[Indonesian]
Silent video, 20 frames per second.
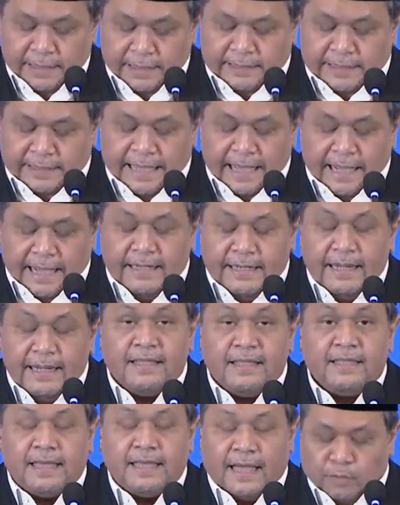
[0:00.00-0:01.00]

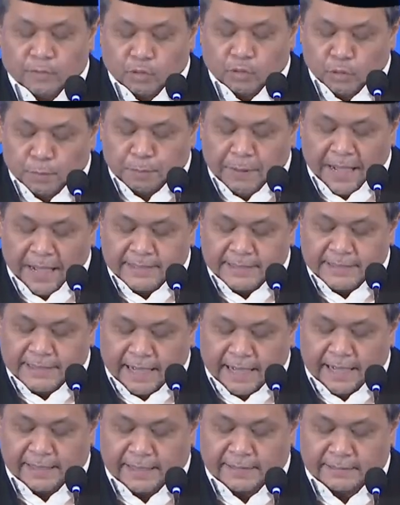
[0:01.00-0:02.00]
Tiada satu
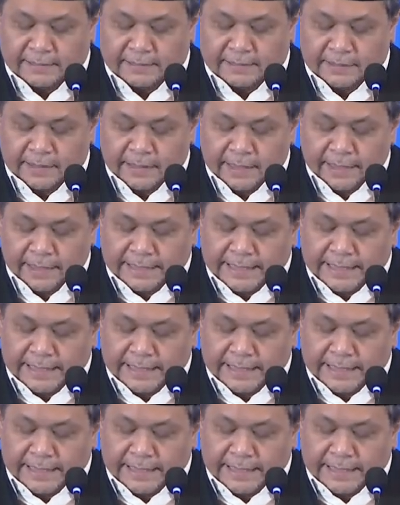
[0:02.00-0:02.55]
bacaan